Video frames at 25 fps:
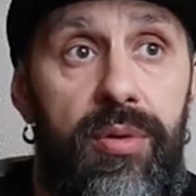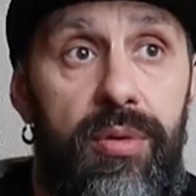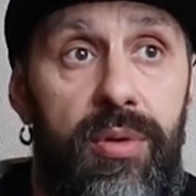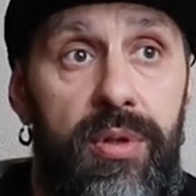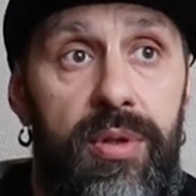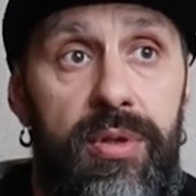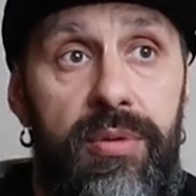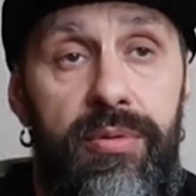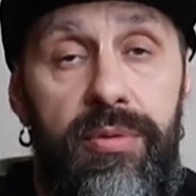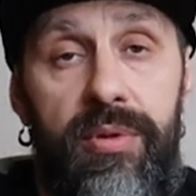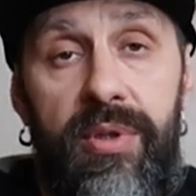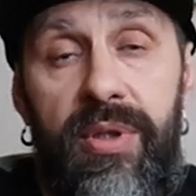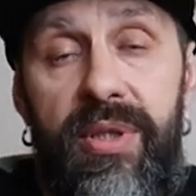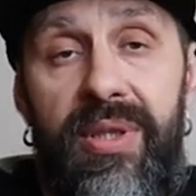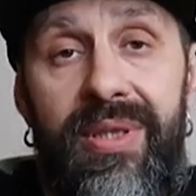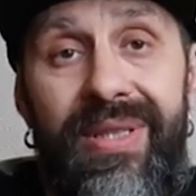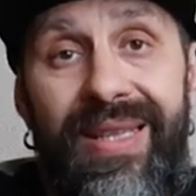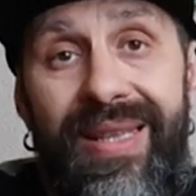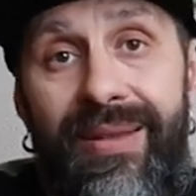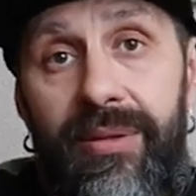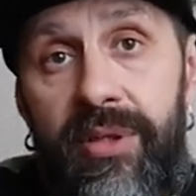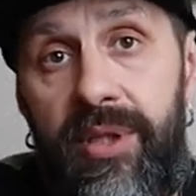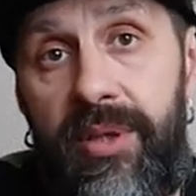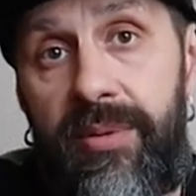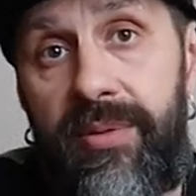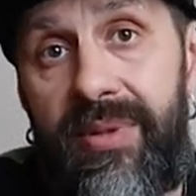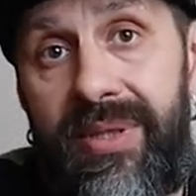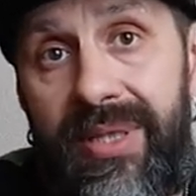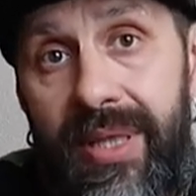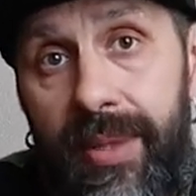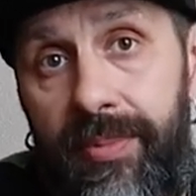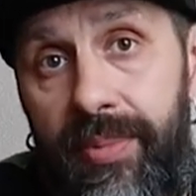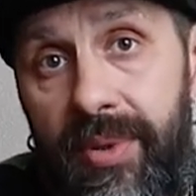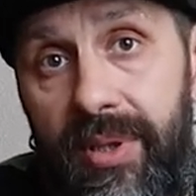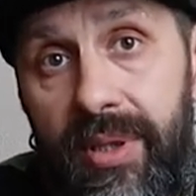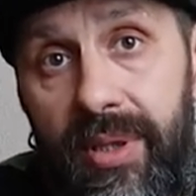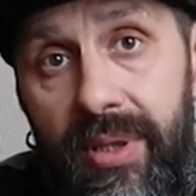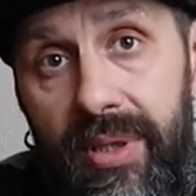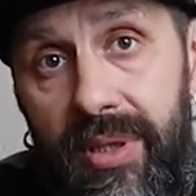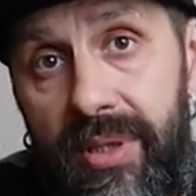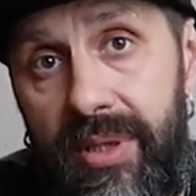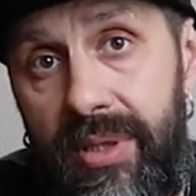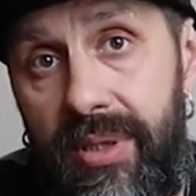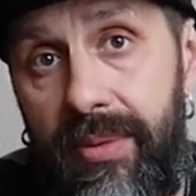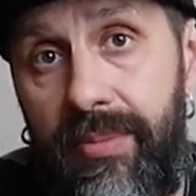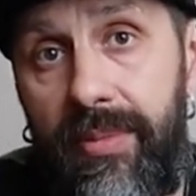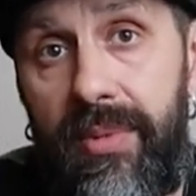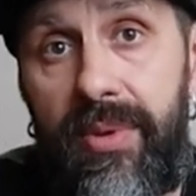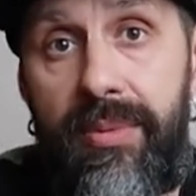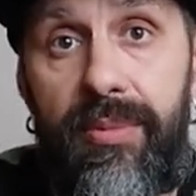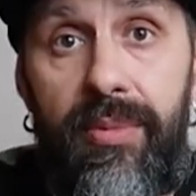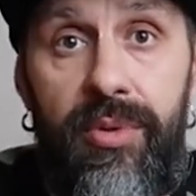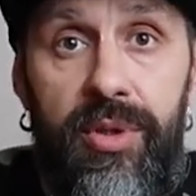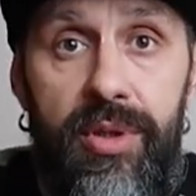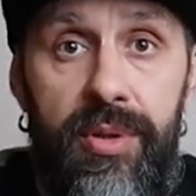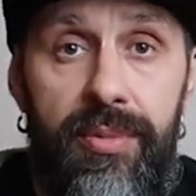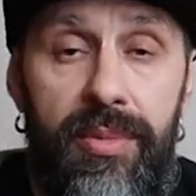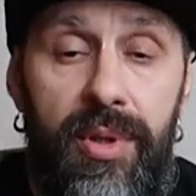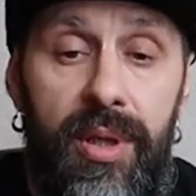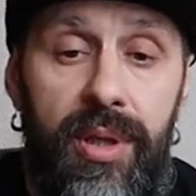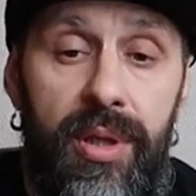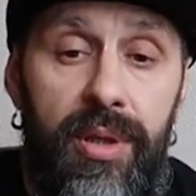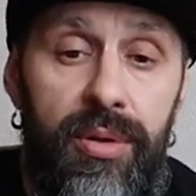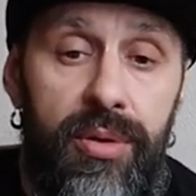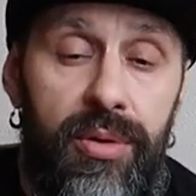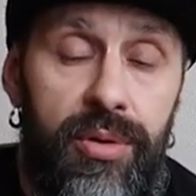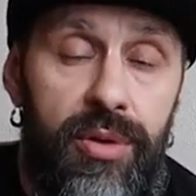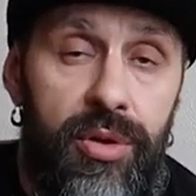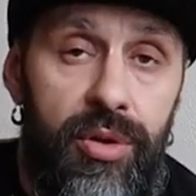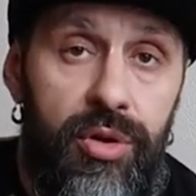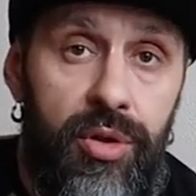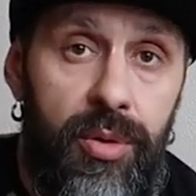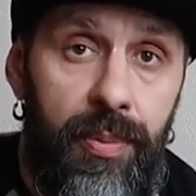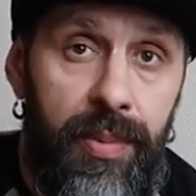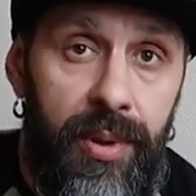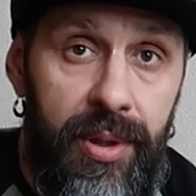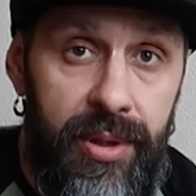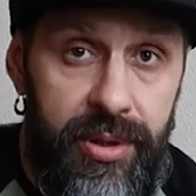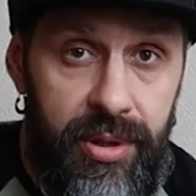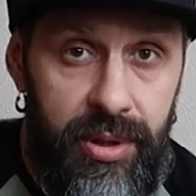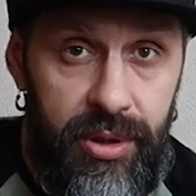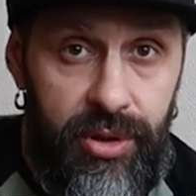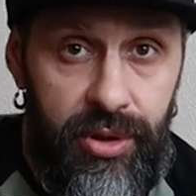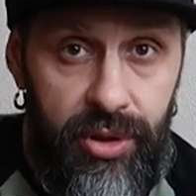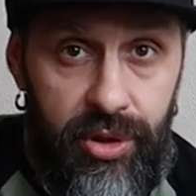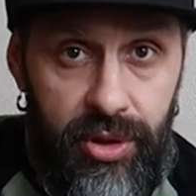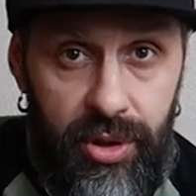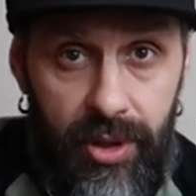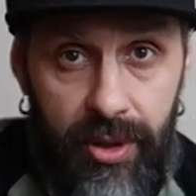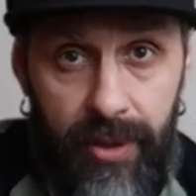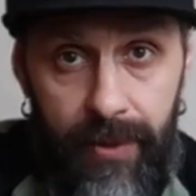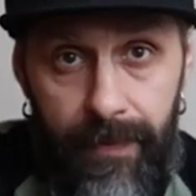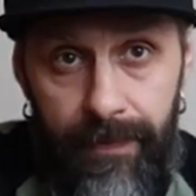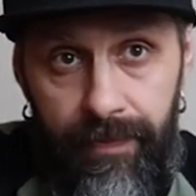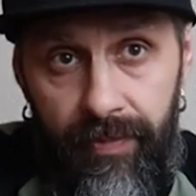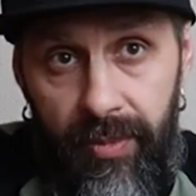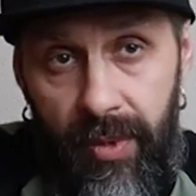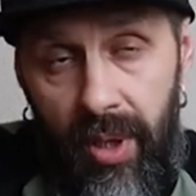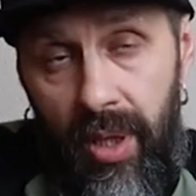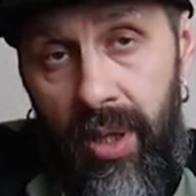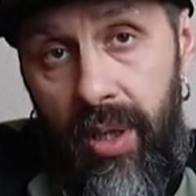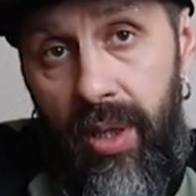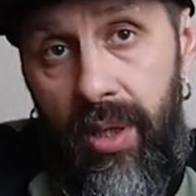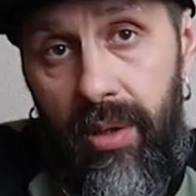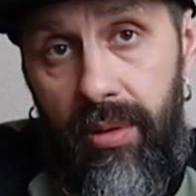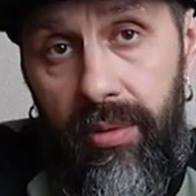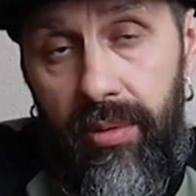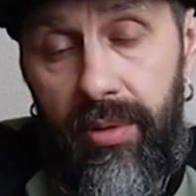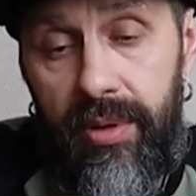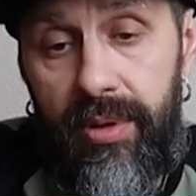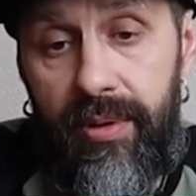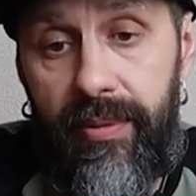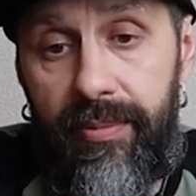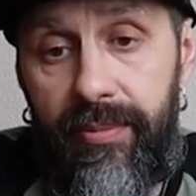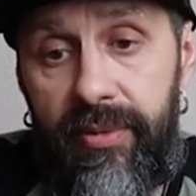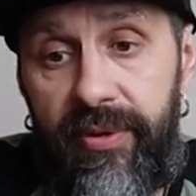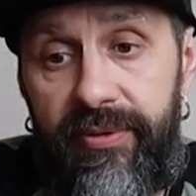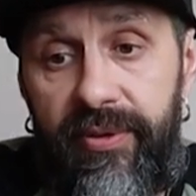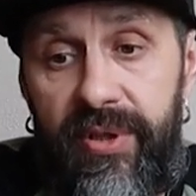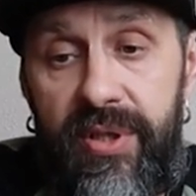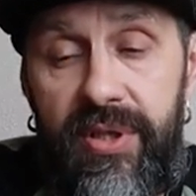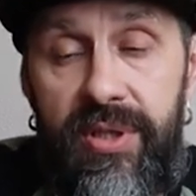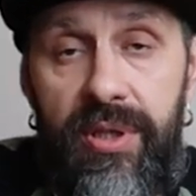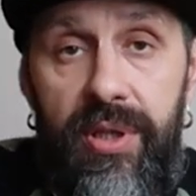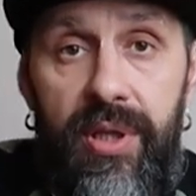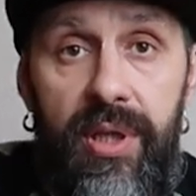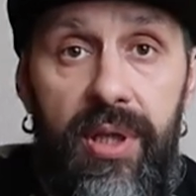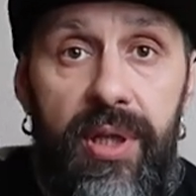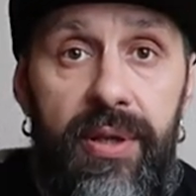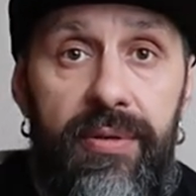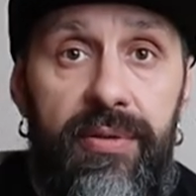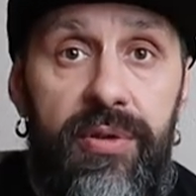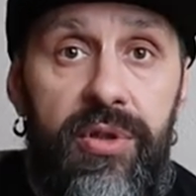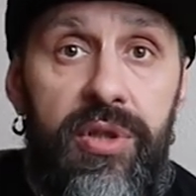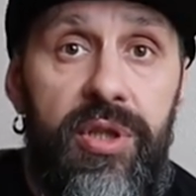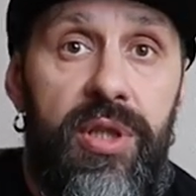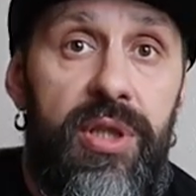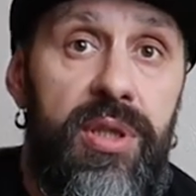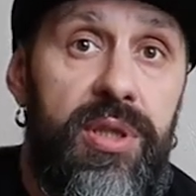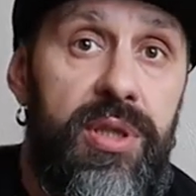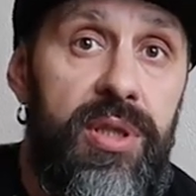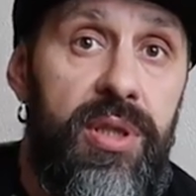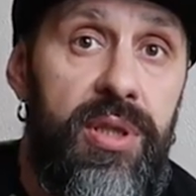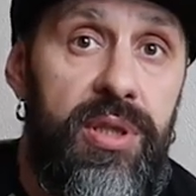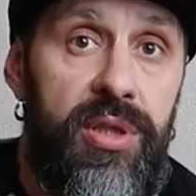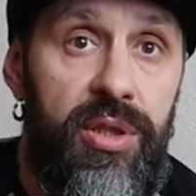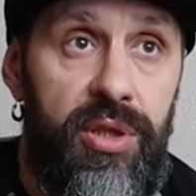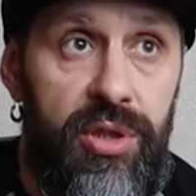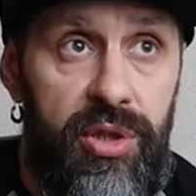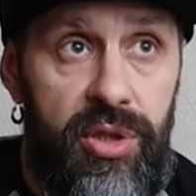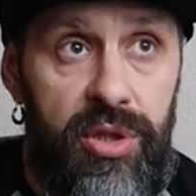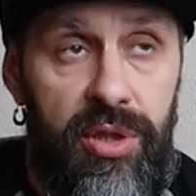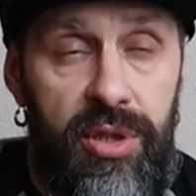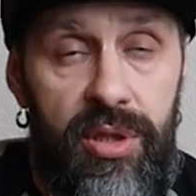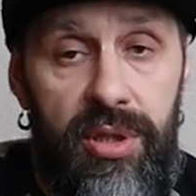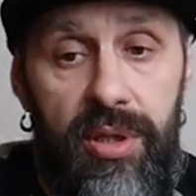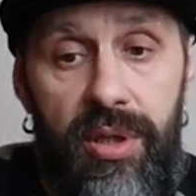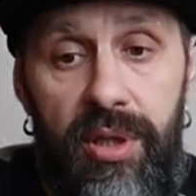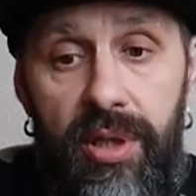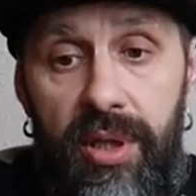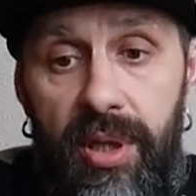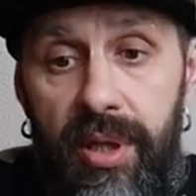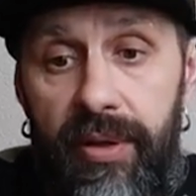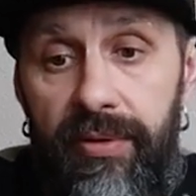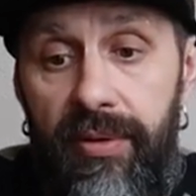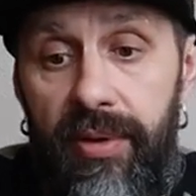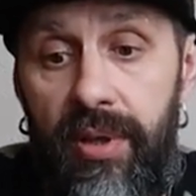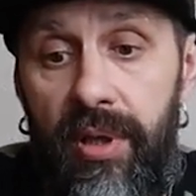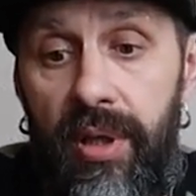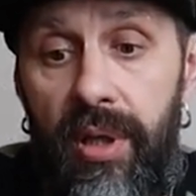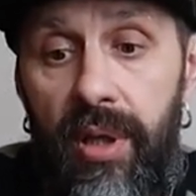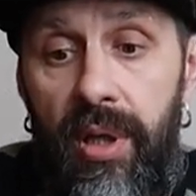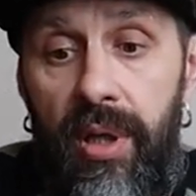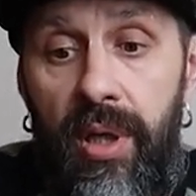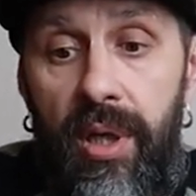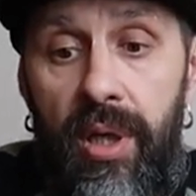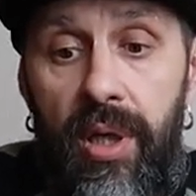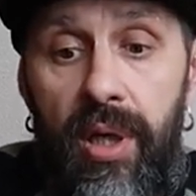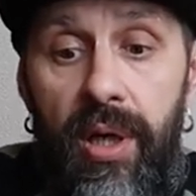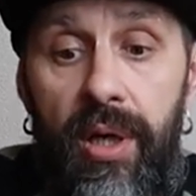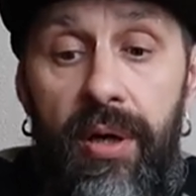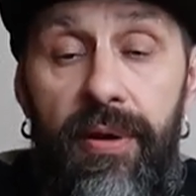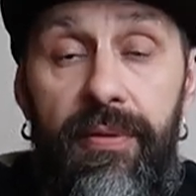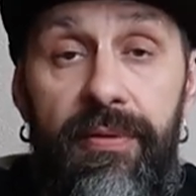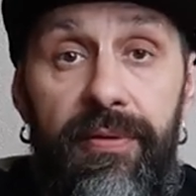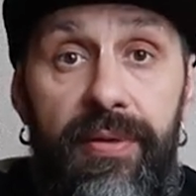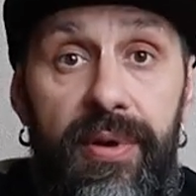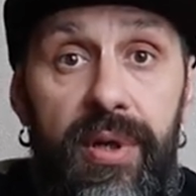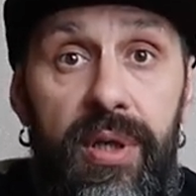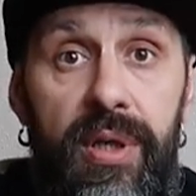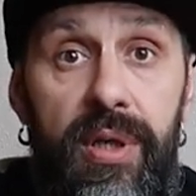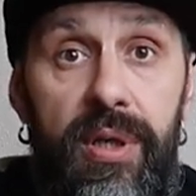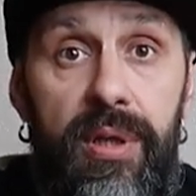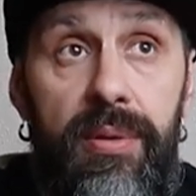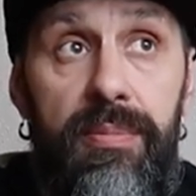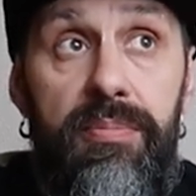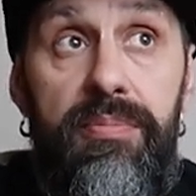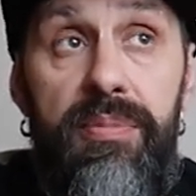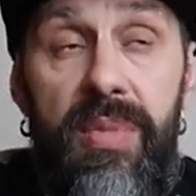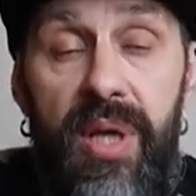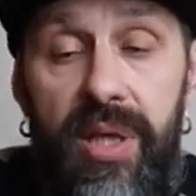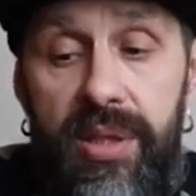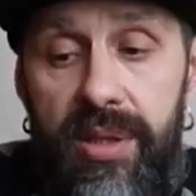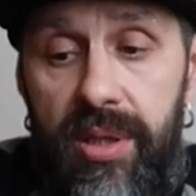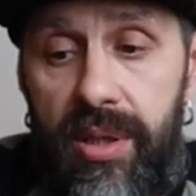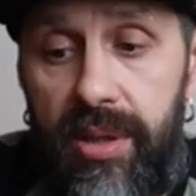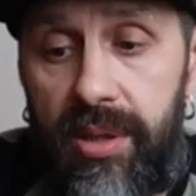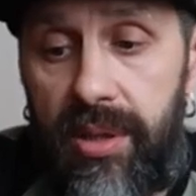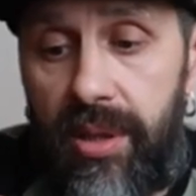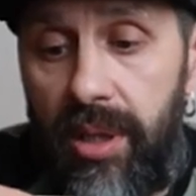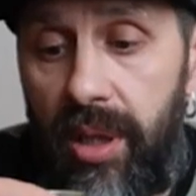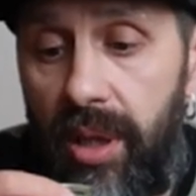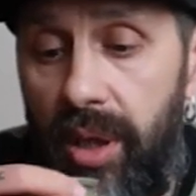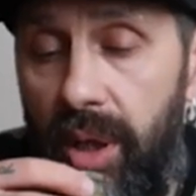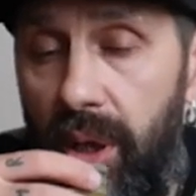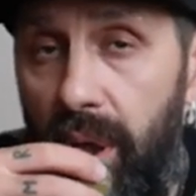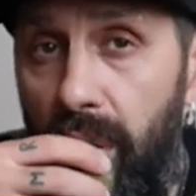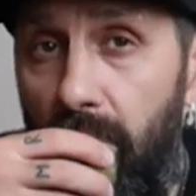То есть вот к нашим 150 мы можем накинуть еще полтинничек. Вот там 200 гривен, 6 тысяч э, гривен в месяц.